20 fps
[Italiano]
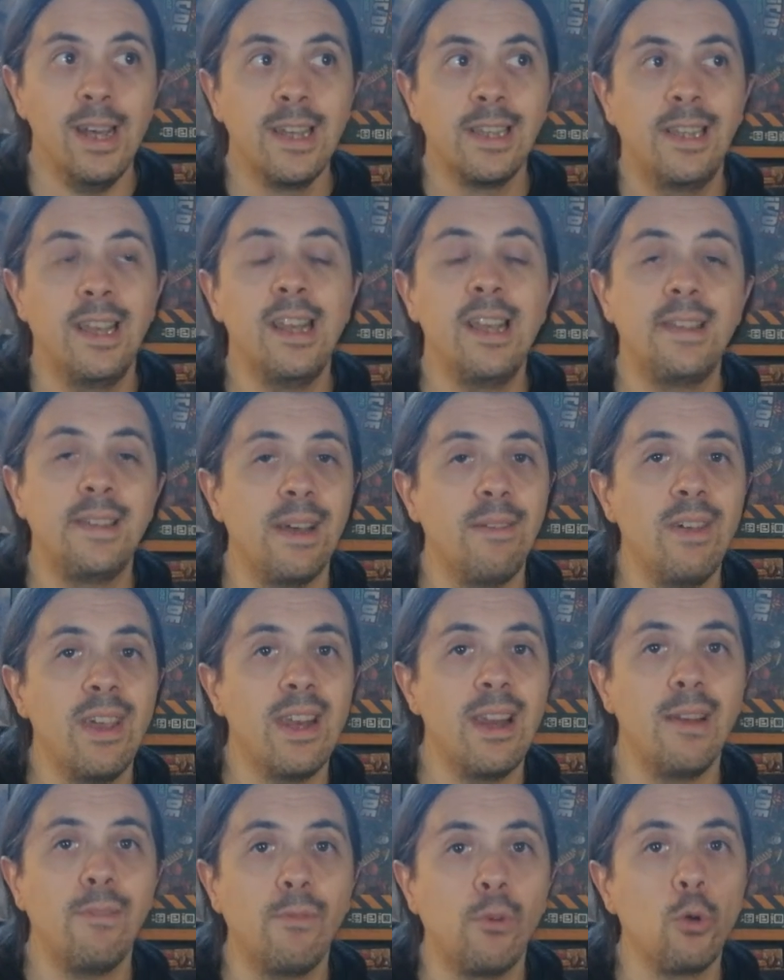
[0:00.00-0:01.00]
Si inizia a
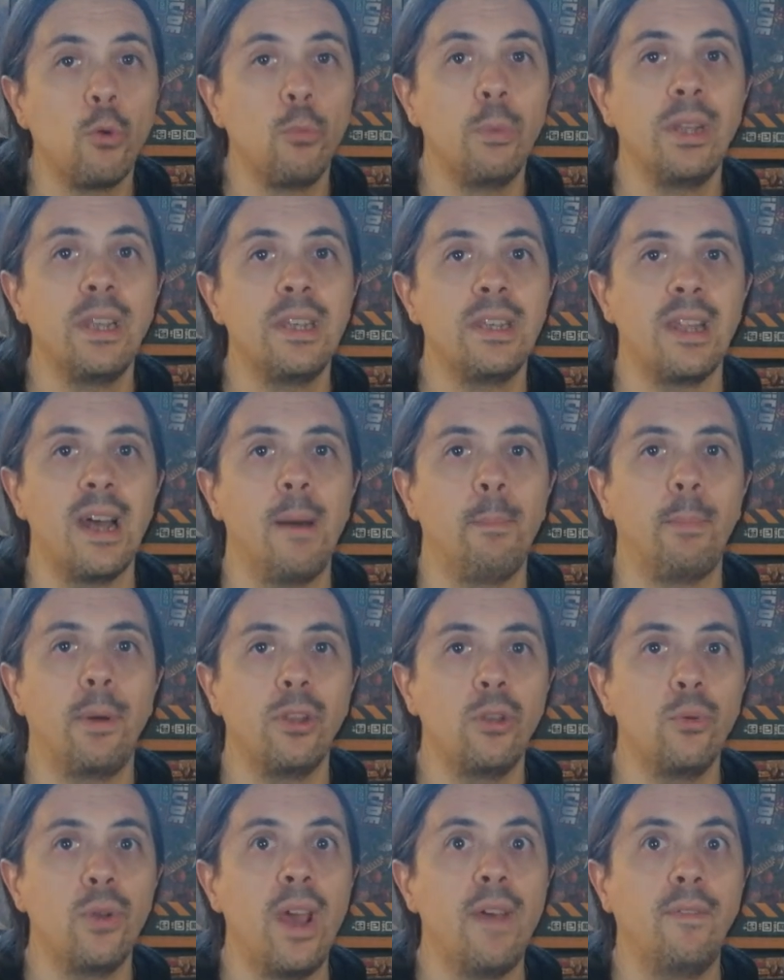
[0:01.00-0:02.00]
avere il volume di stampa
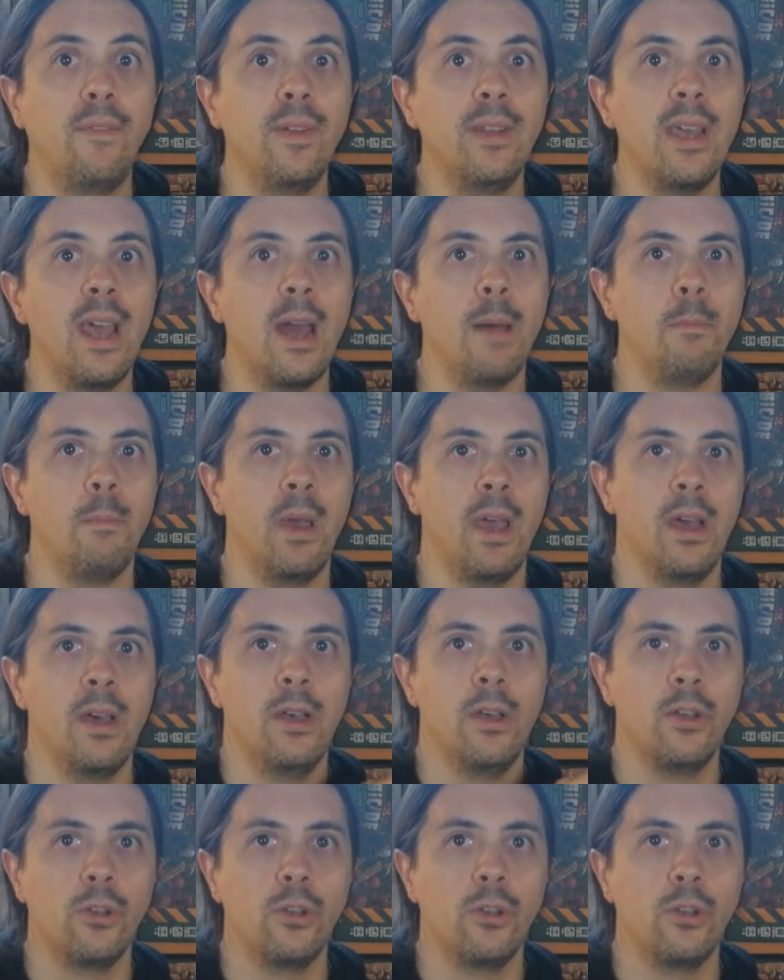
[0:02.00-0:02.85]
di un FDM